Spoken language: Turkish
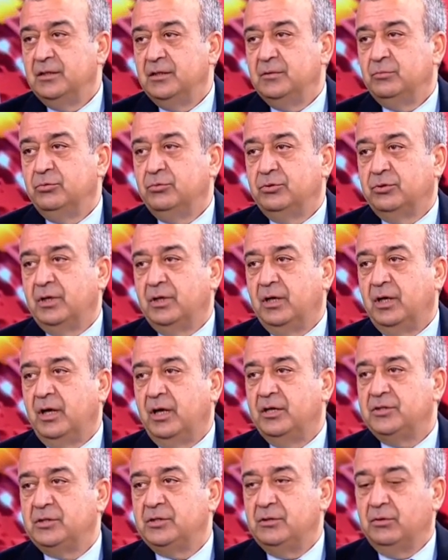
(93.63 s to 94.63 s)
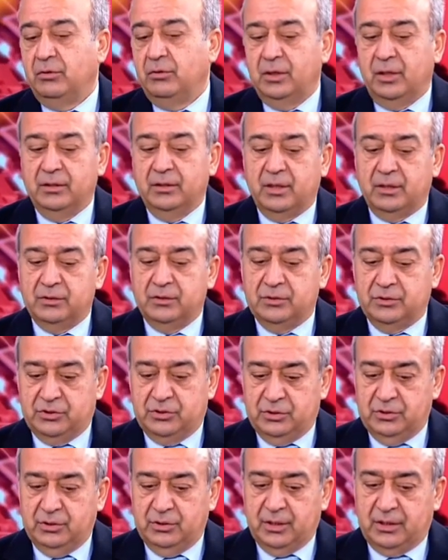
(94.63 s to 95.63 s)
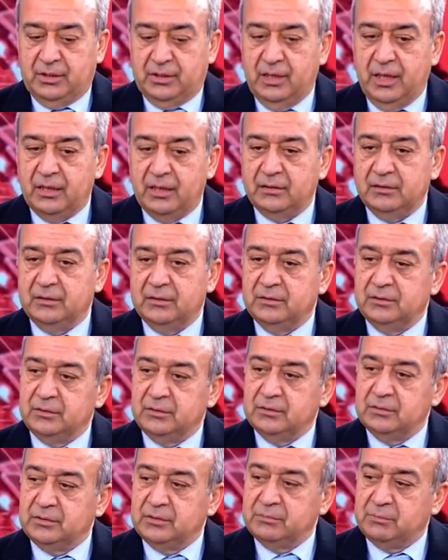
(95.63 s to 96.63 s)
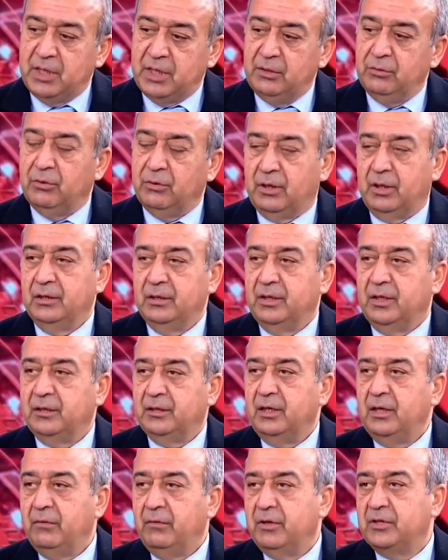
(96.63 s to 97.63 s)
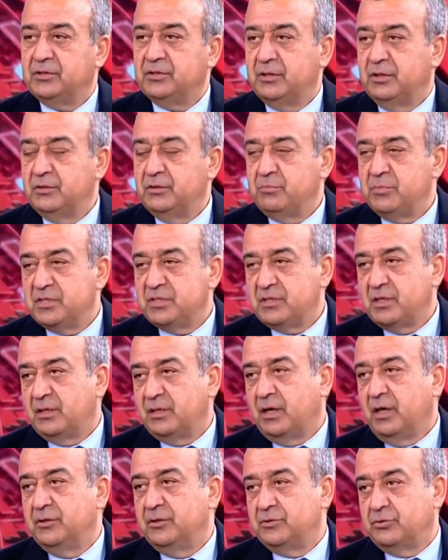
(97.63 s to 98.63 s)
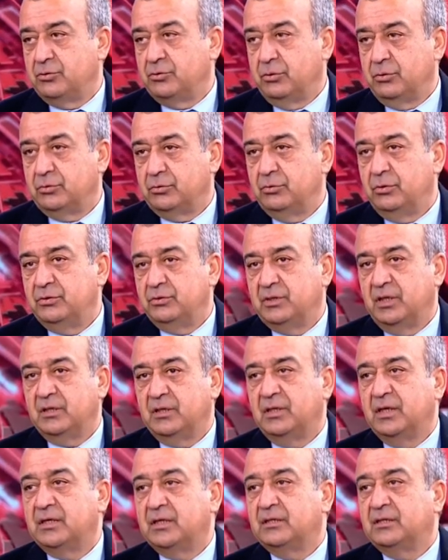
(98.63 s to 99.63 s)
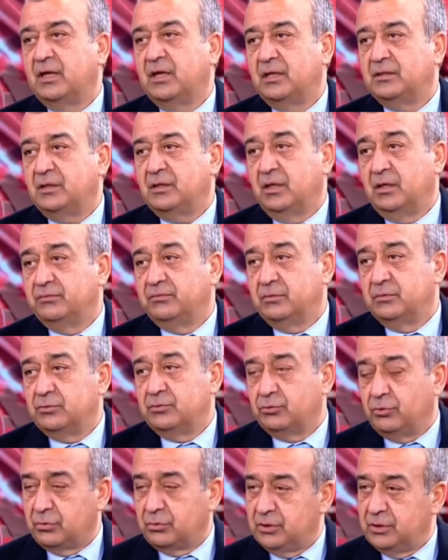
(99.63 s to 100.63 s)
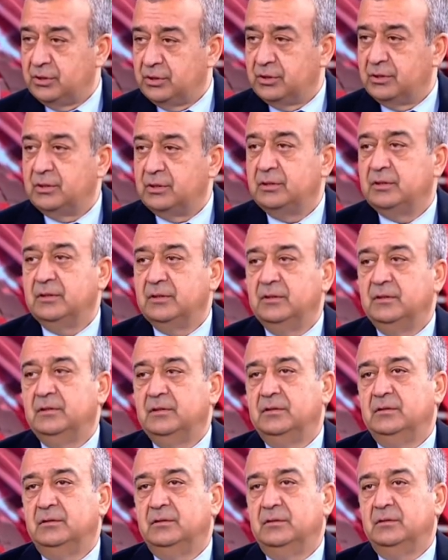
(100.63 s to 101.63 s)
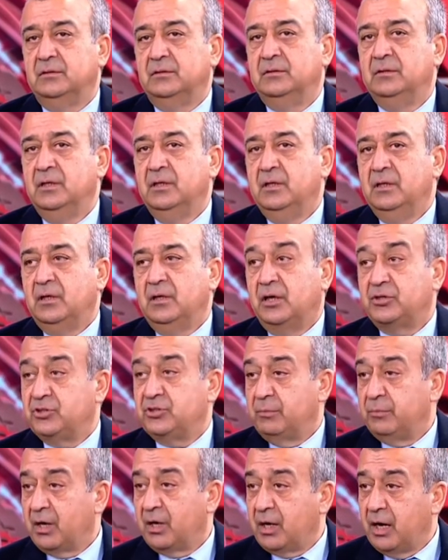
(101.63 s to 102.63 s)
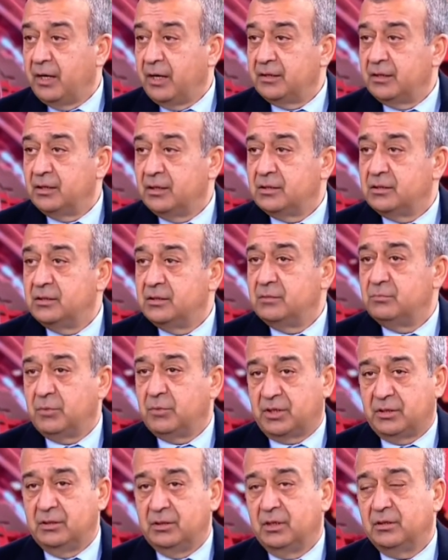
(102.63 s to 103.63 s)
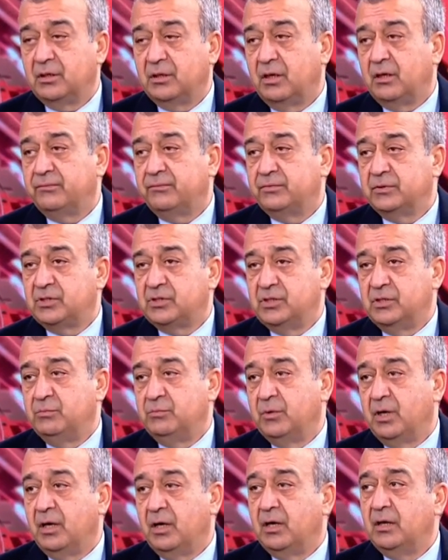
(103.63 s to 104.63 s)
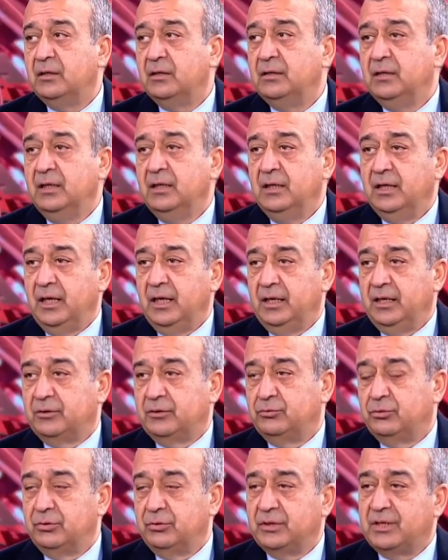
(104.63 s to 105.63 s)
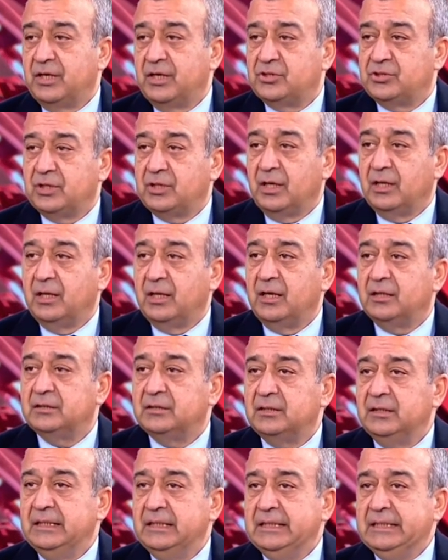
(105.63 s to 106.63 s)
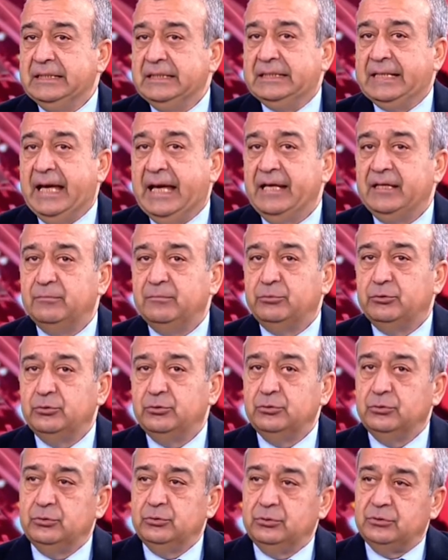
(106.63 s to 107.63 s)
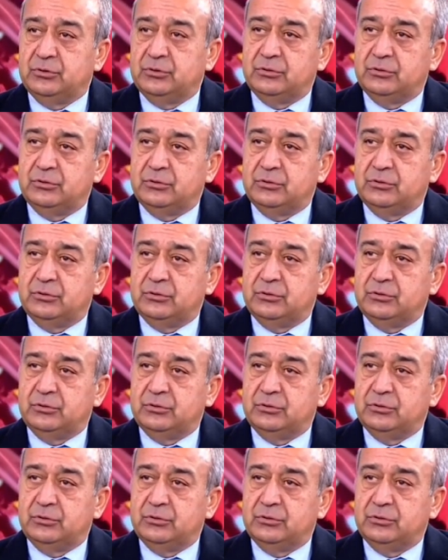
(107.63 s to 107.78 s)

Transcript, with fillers: Burada acil olanların dışındakiler e, belli oranlarda yavaşladı. Bizde de aynısı oldu. Özellikle gıda tarafı çok iyi e, aşama kaydetti. Makine tarafı, kimya, elektronik eşyalar. Yani bu e,